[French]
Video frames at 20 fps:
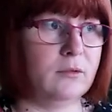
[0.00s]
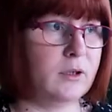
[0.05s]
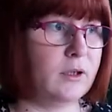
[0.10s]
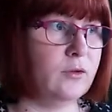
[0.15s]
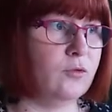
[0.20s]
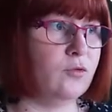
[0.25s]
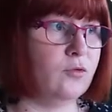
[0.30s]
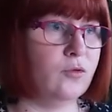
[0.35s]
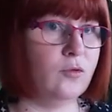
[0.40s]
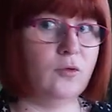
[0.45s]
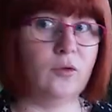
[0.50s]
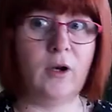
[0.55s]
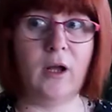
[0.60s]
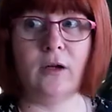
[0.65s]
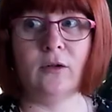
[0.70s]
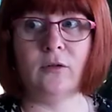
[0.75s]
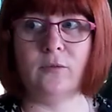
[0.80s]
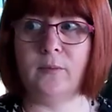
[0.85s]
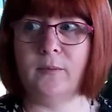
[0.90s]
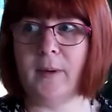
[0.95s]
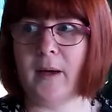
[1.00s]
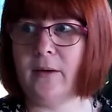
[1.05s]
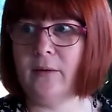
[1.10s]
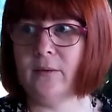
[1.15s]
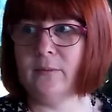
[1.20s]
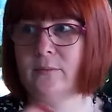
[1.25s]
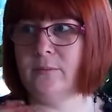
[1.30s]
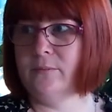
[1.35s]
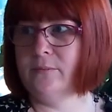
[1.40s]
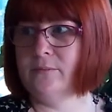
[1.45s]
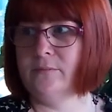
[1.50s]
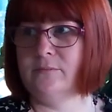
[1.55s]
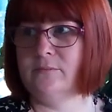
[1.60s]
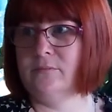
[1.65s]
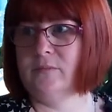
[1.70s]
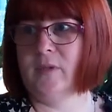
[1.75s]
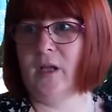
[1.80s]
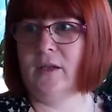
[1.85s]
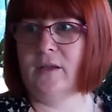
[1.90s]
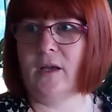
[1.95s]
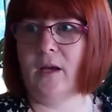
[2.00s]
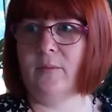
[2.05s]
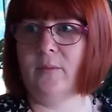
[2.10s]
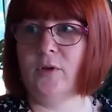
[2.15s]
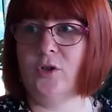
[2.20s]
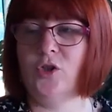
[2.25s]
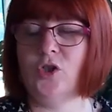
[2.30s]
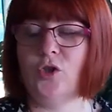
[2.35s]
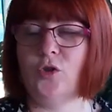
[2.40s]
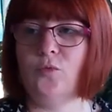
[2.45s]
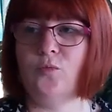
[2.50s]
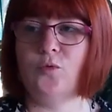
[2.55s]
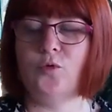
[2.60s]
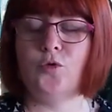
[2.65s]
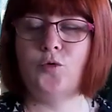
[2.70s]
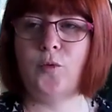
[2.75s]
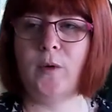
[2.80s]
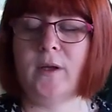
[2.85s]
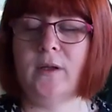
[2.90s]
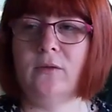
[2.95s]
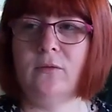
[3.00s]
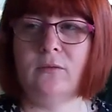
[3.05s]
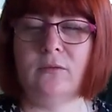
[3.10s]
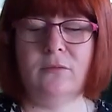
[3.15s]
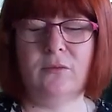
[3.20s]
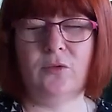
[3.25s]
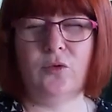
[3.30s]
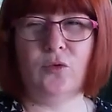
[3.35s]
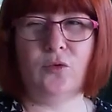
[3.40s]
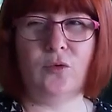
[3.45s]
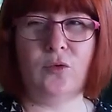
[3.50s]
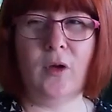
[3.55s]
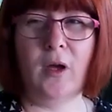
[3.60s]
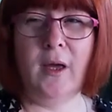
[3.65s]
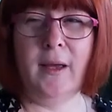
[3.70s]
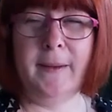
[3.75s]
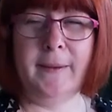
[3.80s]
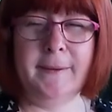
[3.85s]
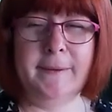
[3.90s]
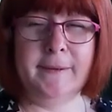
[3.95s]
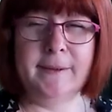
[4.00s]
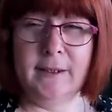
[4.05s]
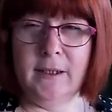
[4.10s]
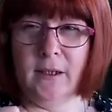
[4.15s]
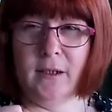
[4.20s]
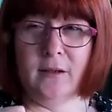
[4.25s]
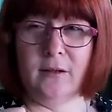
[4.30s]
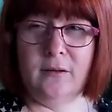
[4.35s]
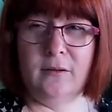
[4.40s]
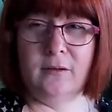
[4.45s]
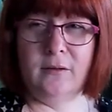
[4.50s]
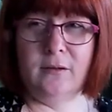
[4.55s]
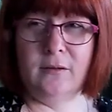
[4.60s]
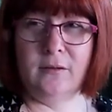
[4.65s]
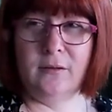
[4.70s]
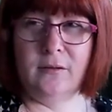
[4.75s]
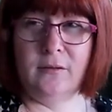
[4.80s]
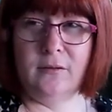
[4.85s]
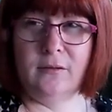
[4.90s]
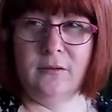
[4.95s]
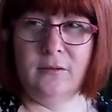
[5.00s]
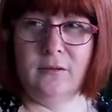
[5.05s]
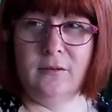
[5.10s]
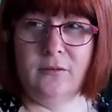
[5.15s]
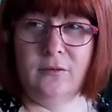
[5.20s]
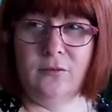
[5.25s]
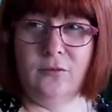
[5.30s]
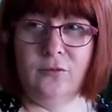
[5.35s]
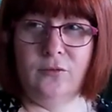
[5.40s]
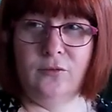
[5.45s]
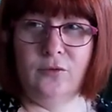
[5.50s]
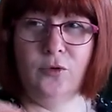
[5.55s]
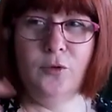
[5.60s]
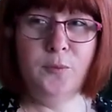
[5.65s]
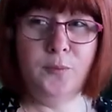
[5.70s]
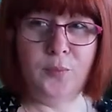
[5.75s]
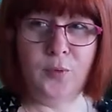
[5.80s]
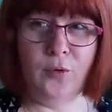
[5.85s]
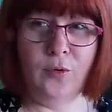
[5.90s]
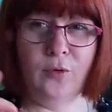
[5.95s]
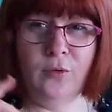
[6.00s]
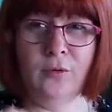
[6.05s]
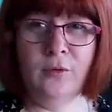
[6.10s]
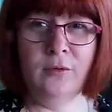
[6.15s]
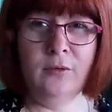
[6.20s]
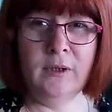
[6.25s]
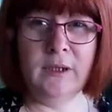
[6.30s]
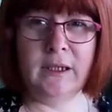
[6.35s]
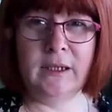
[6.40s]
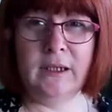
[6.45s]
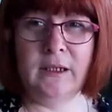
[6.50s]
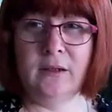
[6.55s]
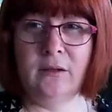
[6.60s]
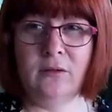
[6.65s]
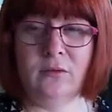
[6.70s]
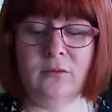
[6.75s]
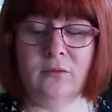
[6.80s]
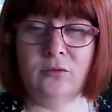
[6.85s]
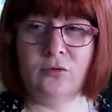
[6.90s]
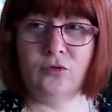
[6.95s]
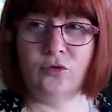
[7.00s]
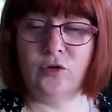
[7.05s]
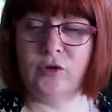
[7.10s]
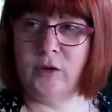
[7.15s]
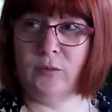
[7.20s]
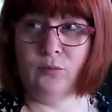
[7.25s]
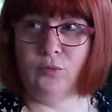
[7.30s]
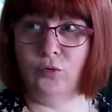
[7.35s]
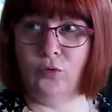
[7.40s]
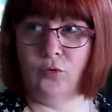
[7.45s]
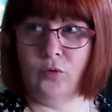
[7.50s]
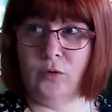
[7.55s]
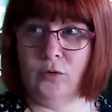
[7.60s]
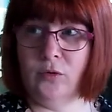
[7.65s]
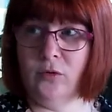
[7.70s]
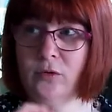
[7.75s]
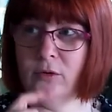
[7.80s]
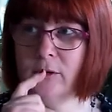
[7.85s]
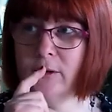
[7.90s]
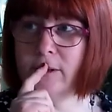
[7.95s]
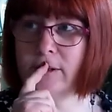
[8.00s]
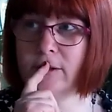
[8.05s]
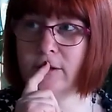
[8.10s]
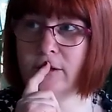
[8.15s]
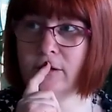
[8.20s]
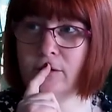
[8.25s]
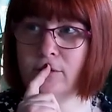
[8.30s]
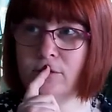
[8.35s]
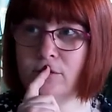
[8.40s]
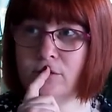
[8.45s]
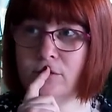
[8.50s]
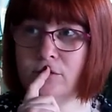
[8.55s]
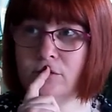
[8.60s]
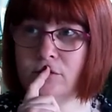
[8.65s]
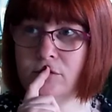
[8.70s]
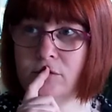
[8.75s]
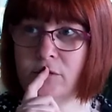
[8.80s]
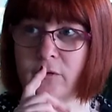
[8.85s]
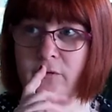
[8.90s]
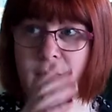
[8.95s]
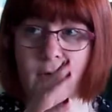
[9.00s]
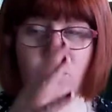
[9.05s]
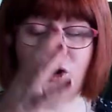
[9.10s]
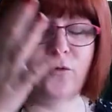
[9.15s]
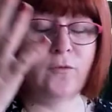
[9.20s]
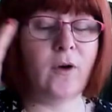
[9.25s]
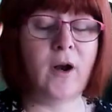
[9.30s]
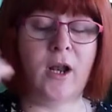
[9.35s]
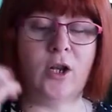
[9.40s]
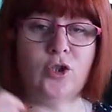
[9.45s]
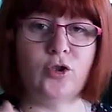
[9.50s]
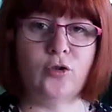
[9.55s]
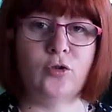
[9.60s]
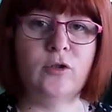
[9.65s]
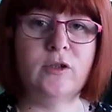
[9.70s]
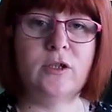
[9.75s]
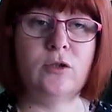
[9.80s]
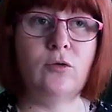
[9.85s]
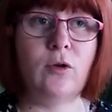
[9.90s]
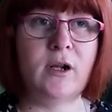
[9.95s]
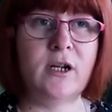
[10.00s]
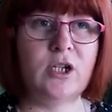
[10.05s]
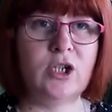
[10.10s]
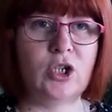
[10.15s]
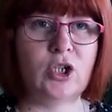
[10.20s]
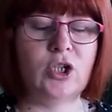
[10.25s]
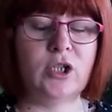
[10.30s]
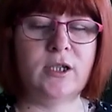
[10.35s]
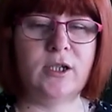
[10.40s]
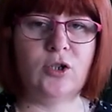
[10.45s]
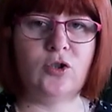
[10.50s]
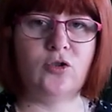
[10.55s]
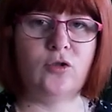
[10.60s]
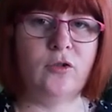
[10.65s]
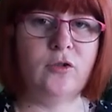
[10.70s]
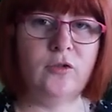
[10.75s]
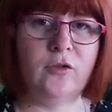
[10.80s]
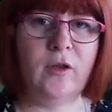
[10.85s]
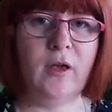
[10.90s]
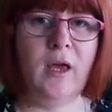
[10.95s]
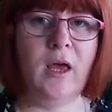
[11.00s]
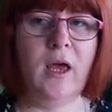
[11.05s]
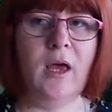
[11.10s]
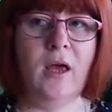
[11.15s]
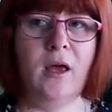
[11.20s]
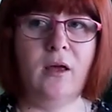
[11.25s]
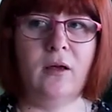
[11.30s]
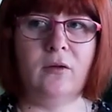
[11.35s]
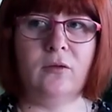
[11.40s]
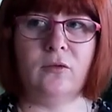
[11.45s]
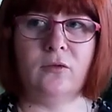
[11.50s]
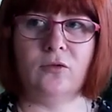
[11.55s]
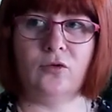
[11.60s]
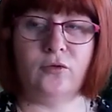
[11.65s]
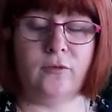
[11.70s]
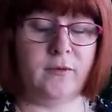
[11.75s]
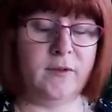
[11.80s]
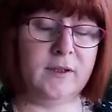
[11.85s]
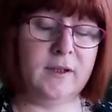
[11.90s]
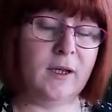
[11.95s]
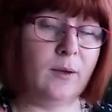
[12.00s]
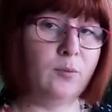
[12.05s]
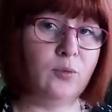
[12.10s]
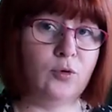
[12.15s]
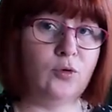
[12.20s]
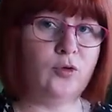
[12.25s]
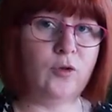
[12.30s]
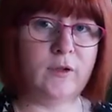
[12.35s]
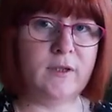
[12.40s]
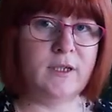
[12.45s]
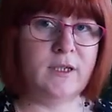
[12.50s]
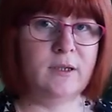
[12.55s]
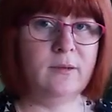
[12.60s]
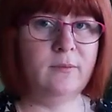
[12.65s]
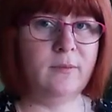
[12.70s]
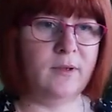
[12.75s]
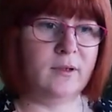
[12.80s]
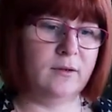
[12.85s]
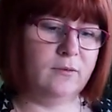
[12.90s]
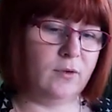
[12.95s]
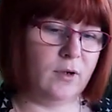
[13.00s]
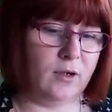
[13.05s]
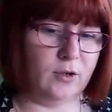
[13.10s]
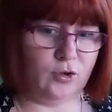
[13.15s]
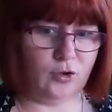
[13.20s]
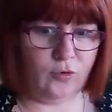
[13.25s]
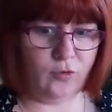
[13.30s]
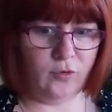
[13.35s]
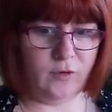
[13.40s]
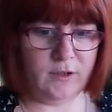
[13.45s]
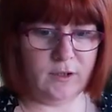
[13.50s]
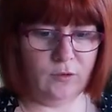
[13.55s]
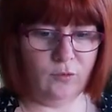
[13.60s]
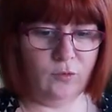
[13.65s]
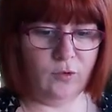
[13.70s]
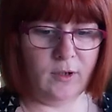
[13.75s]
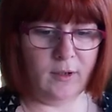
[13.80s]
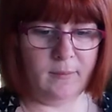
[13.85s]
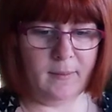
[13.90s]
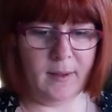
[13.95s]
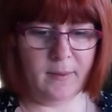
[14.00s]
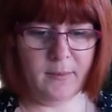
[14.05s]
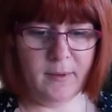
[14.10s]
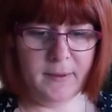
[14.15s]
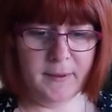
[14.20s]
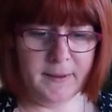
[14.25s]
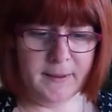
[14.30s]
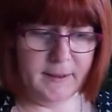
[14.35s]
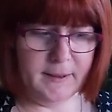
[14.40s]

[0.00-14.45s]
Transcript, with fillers: Quand euh, là, bah, dernièrement, j'ai eu besoin de, euh, de peau et euh, je sais plus quoi d'autre d'ailleurs. Enfin, je, voilà, je continue à aller chercher des choses. je fais très peu de sorties, mais voilà, je continue quand même.